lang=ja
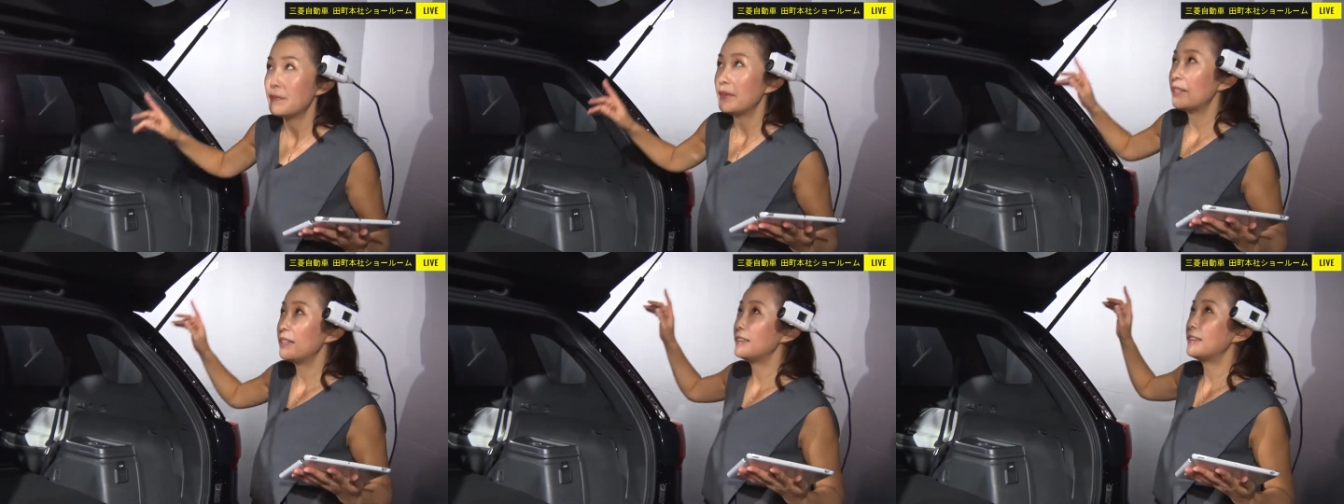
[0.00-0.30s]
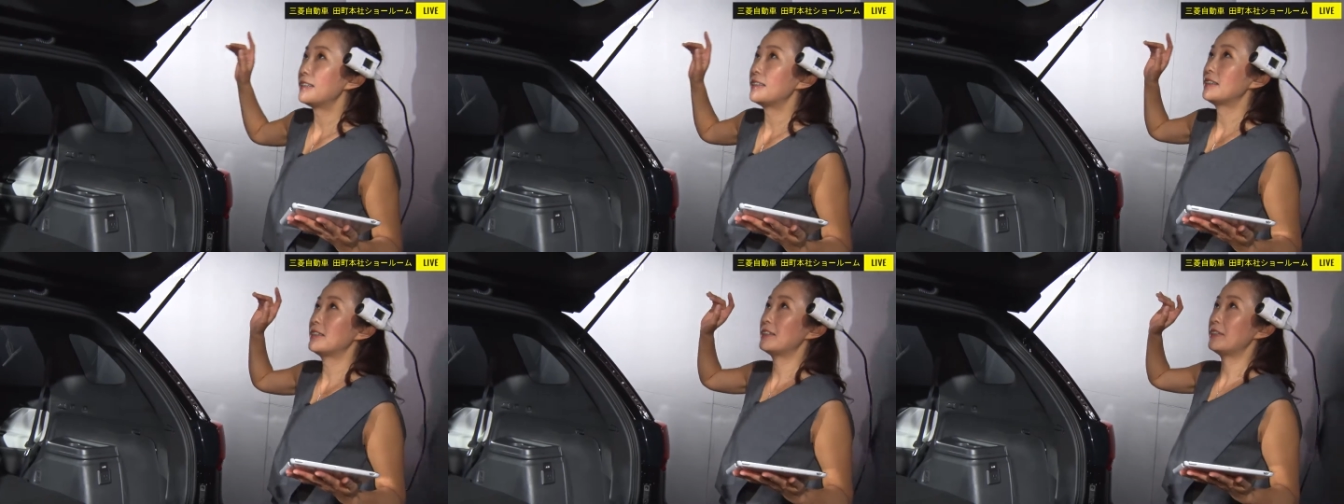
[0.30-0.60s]

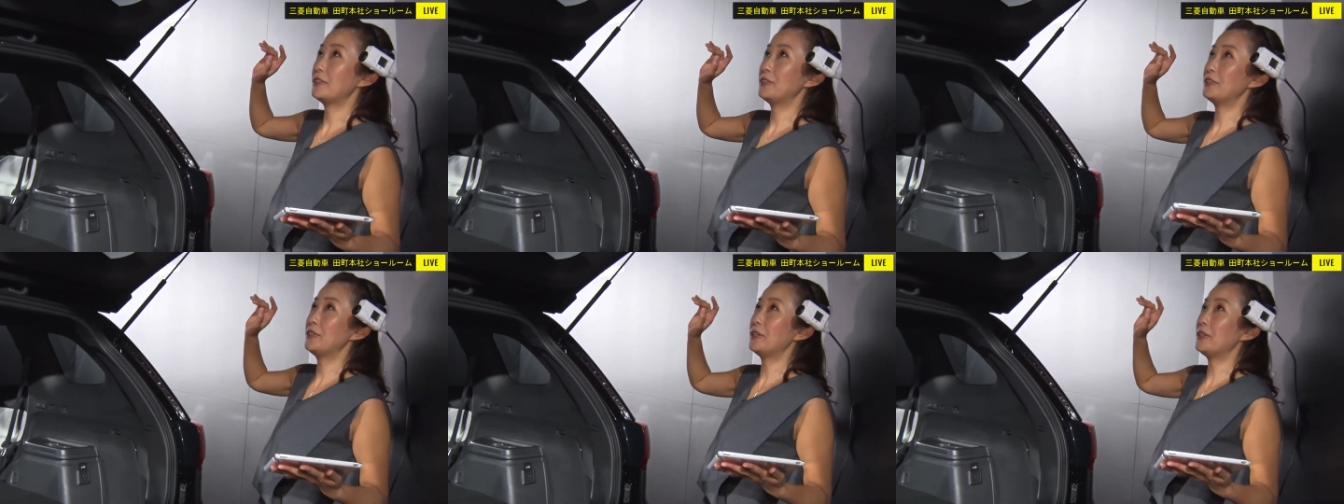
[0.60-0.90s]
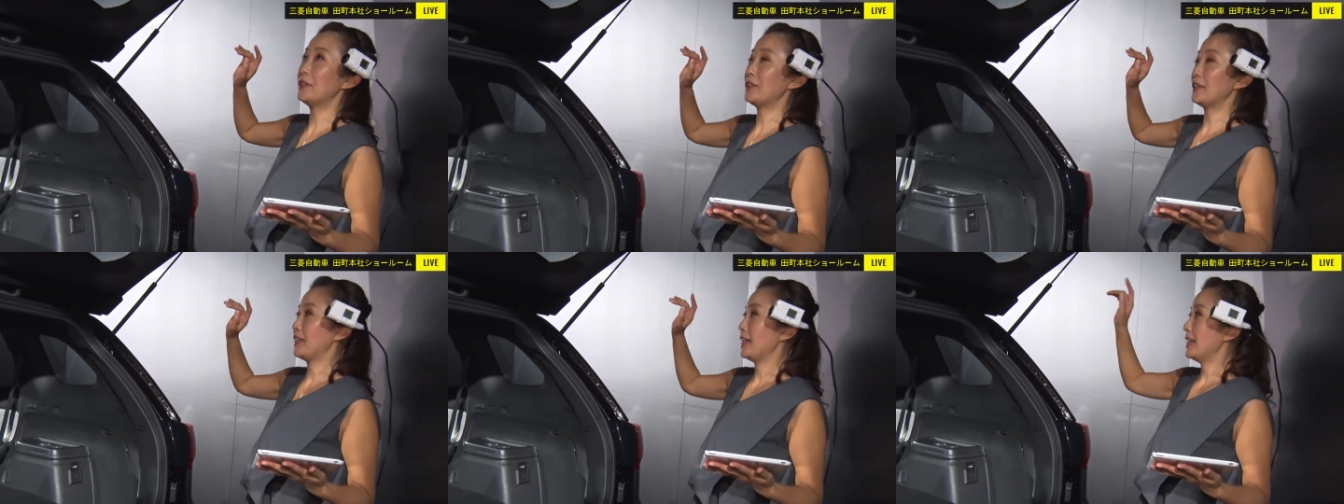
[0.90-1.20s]
皆さん鋭い。
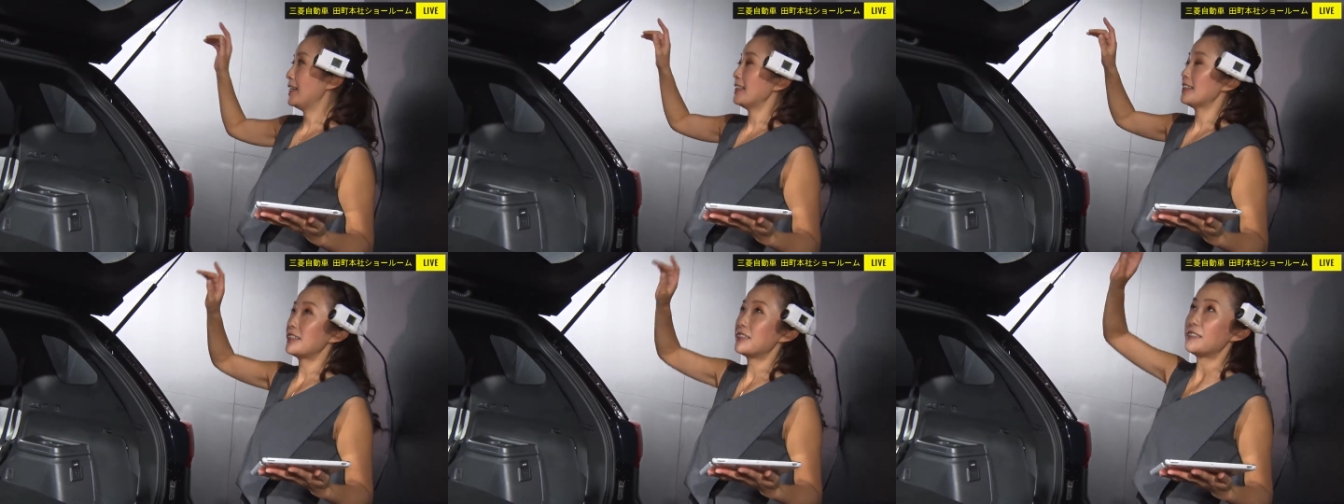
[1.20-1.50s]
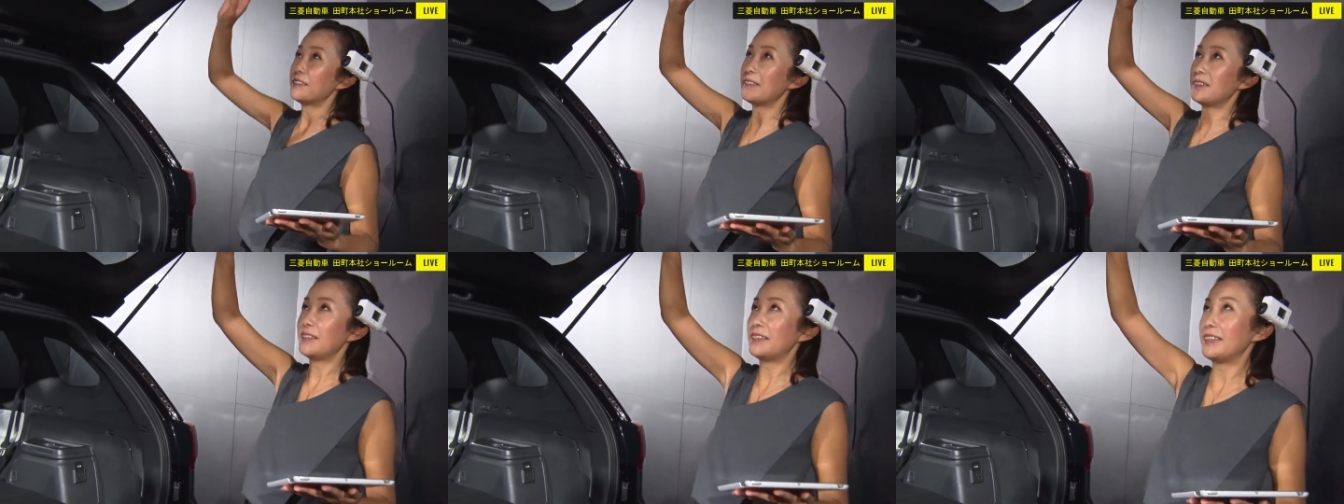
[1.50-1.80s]
じゃあ
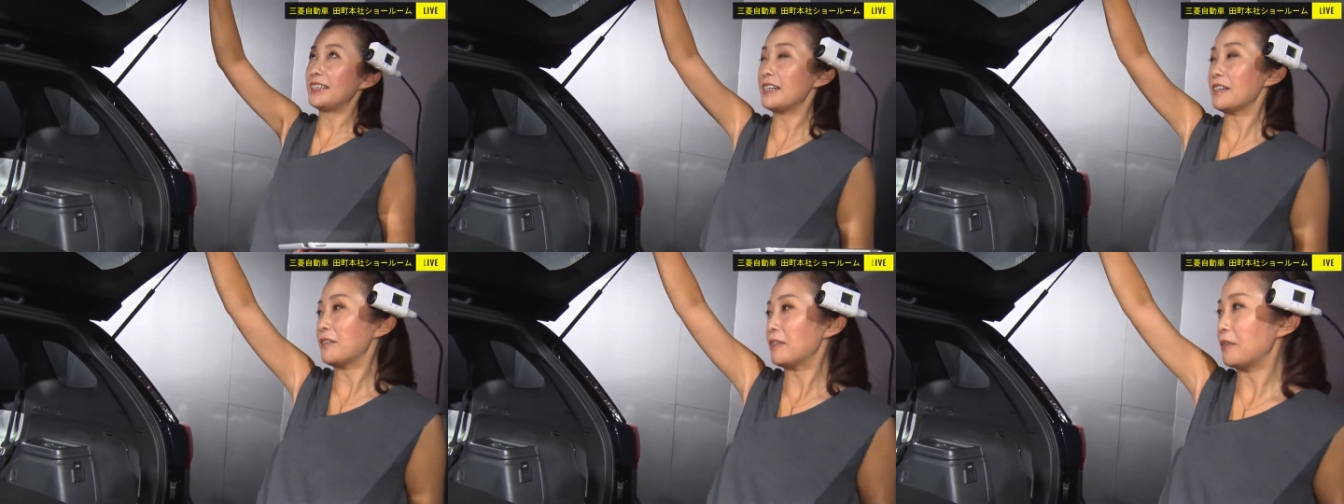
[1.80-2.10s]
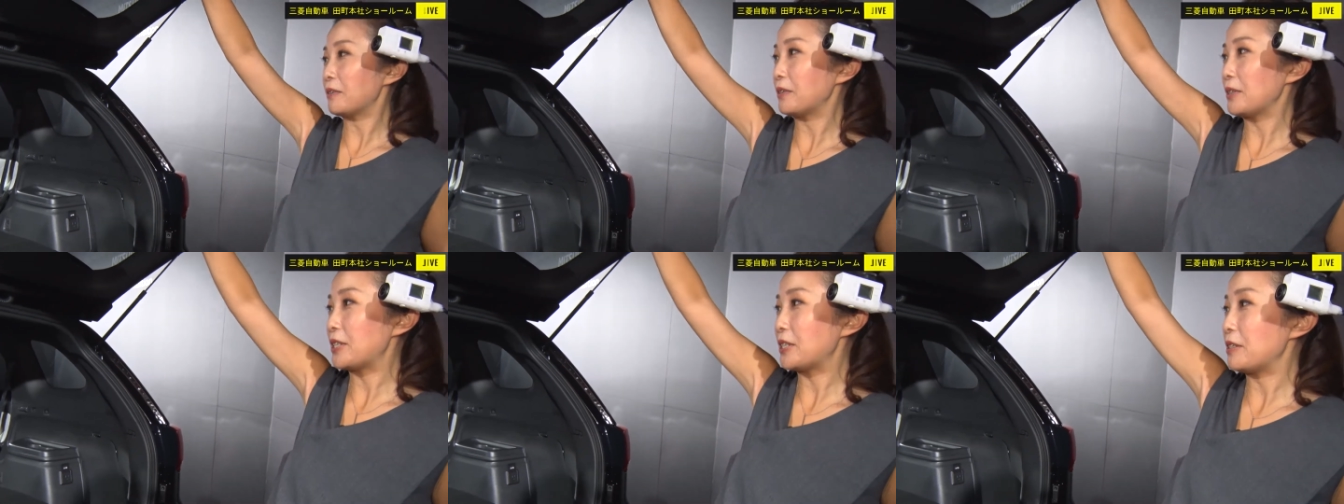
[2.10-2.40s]
ちょっと一旦
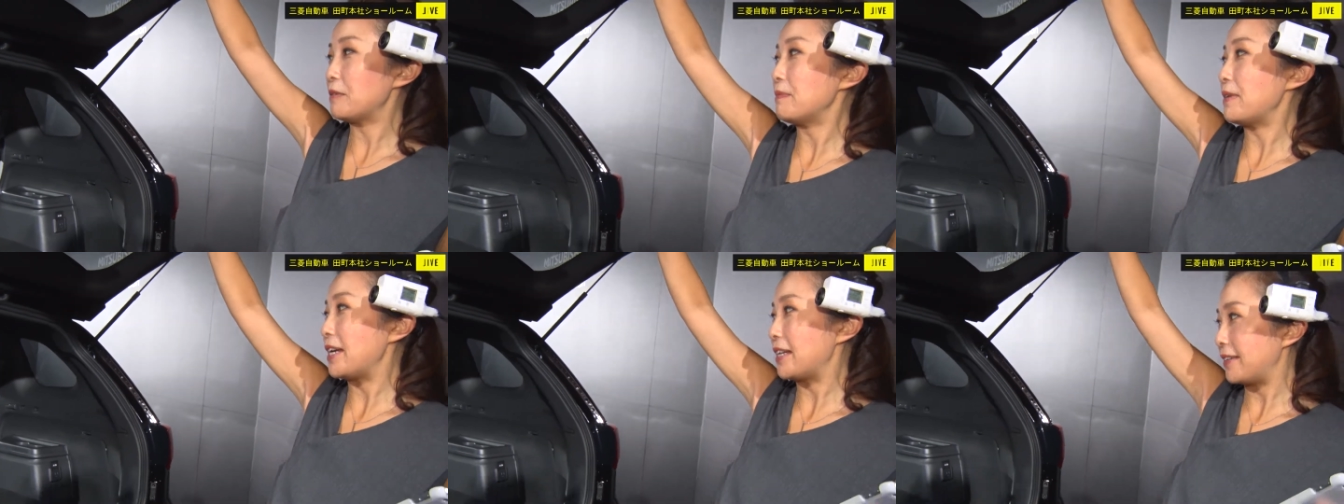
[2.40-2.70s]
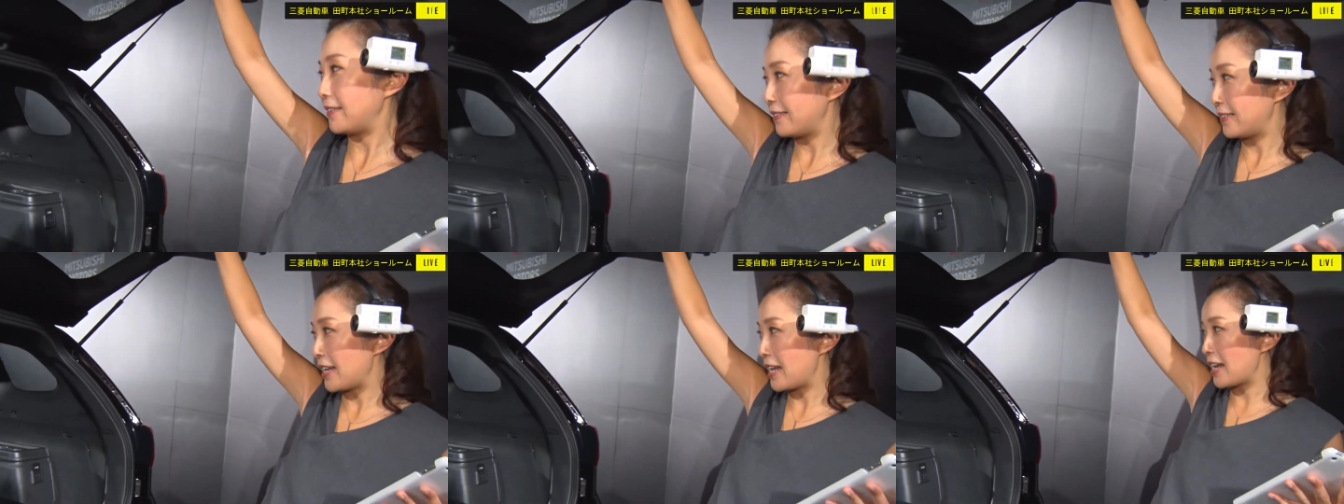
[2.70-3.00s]
ここ閉
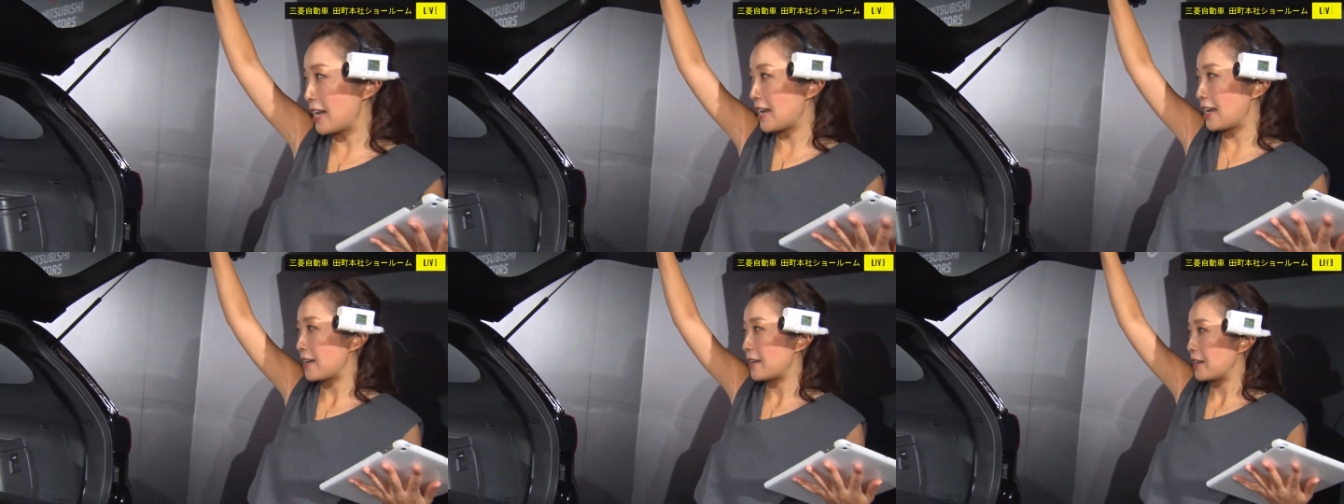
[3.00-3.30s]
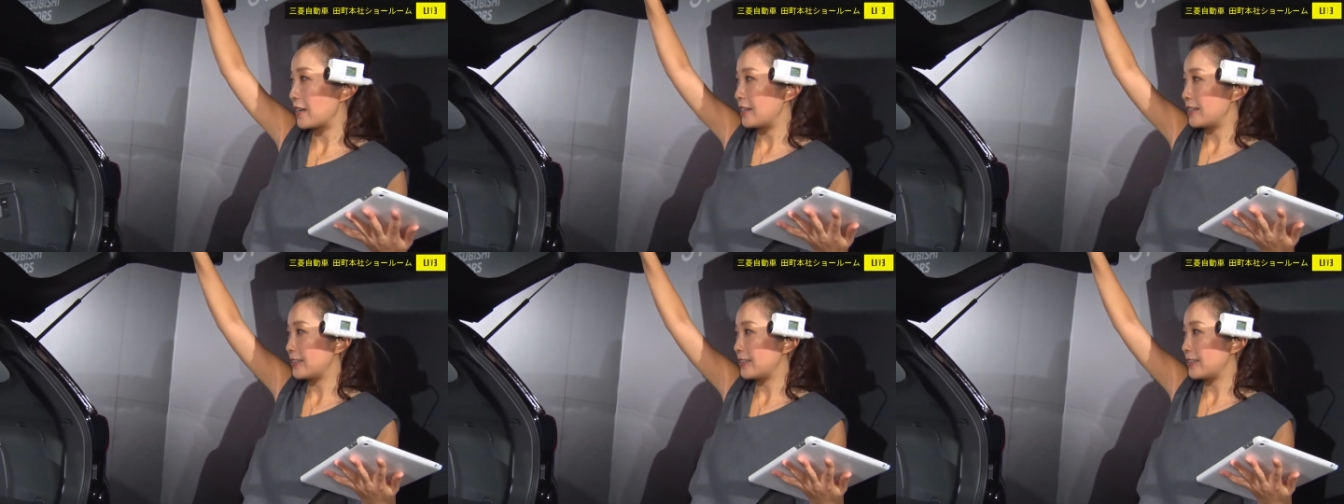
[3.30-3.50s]
めて